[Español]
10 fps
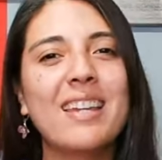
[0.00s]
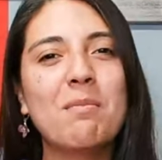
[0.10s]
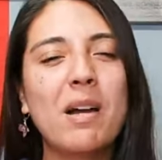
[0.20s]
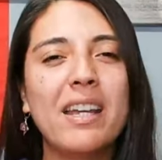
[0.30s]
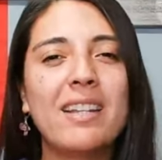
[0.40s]

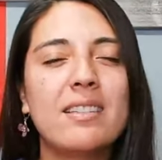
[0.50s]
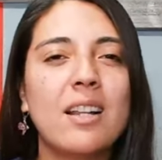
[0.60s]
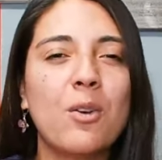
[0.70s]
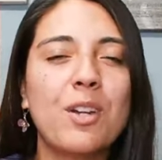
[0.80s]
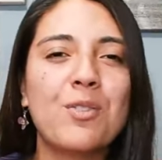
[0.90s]

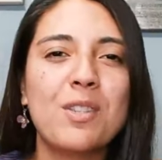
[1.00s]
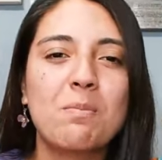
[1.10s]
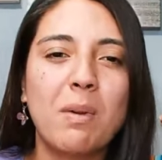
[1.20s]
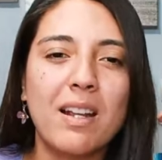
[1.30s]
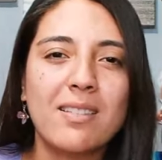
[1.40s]
Imagínense lo que nos
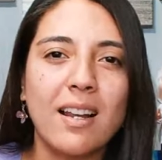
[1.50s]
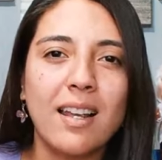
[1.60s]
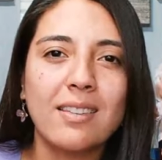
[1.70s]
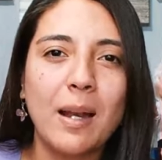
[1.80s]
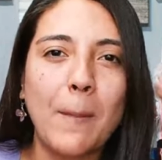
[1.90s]
espera esta
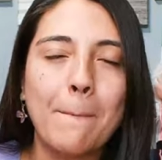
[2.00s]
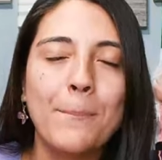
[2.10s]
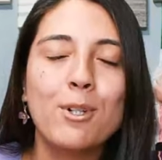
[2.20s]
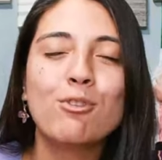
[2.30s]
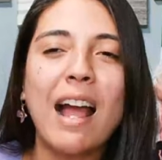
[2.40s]
letra.
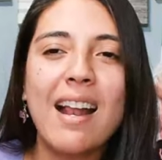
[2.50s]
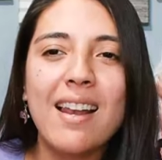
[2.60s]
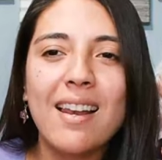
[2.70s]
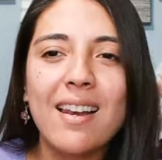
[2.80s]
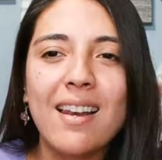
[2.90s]

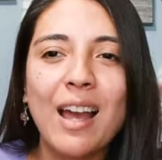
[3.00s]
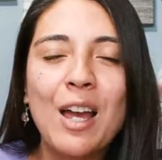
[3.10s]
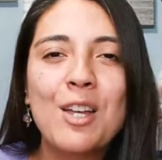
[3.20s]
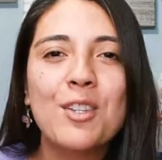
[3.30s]
¡Brutal!